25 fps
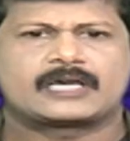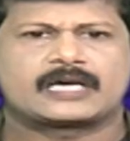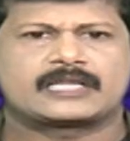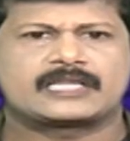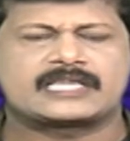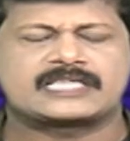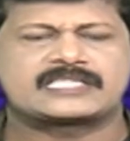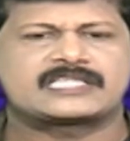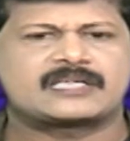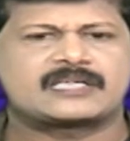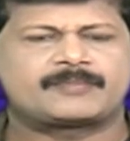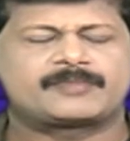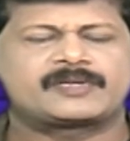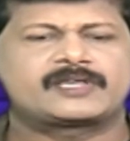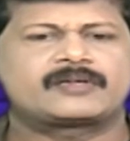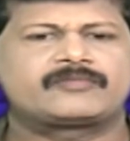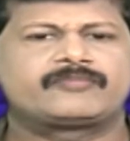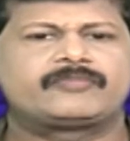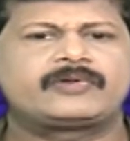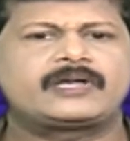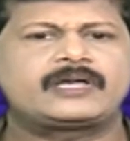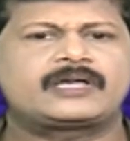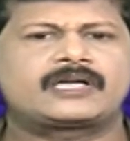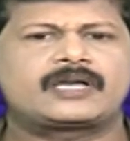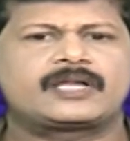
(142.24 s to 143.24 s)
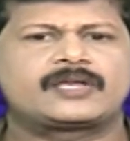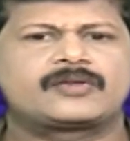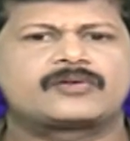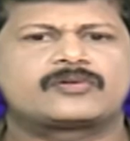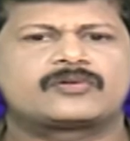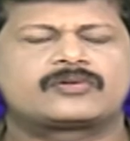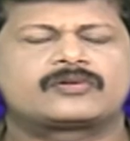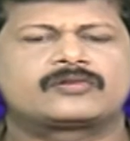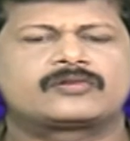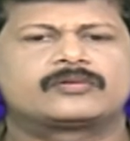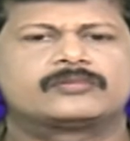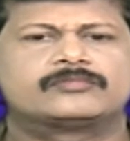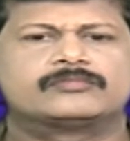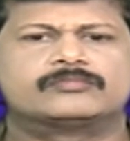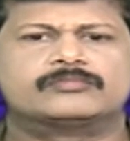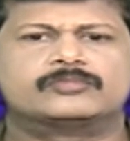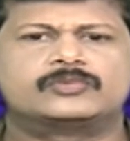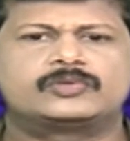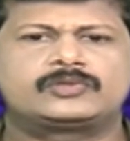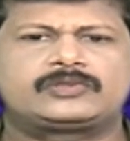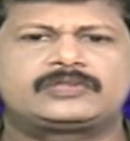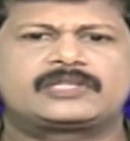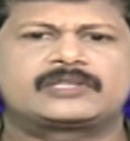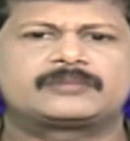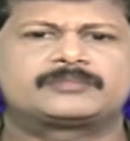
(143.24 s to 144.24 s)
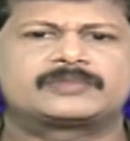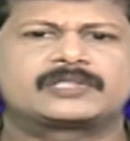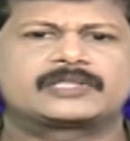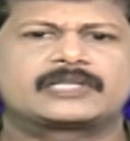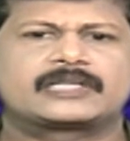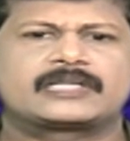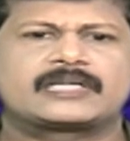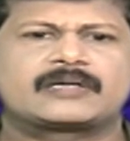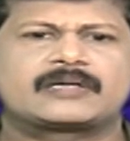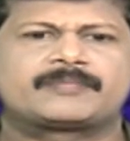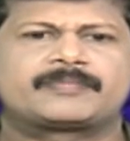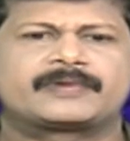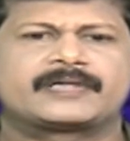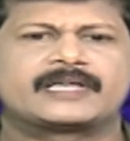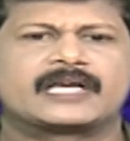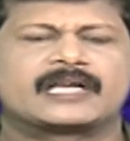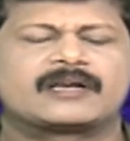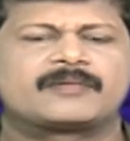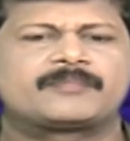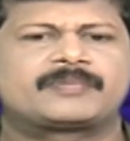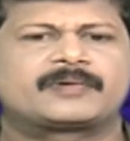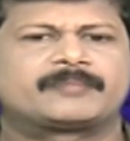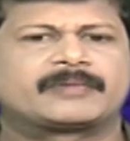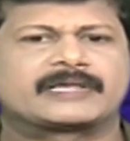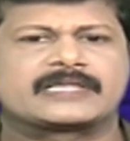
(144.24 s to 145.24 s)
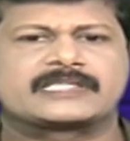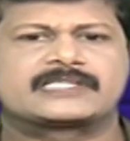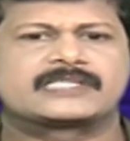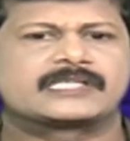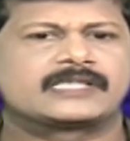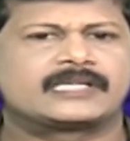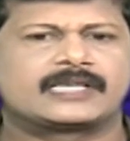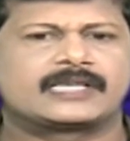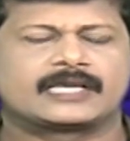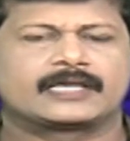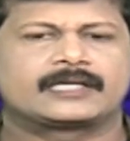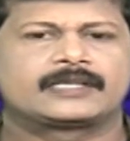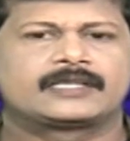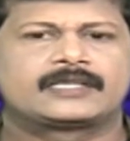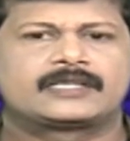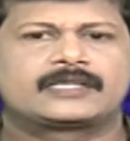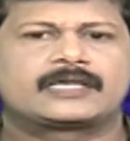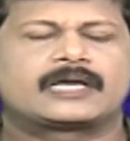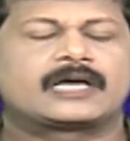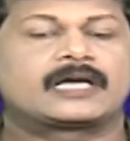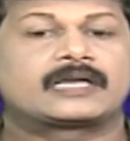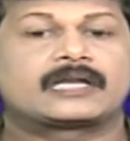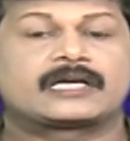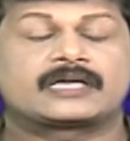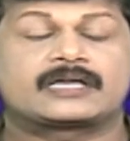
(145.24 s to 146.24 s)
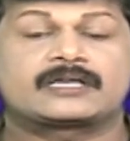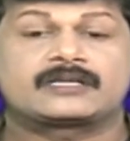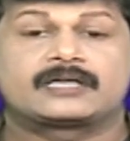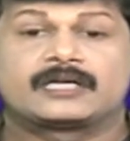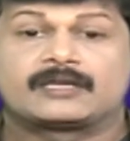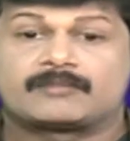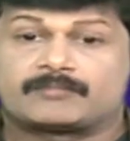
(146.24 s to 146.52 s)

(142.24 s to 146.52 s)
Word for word: அதே சமயம் வீட்லேயோ மூத்த மகனை அப்படி அனுப்ப மனசு இல்லை ஆனால்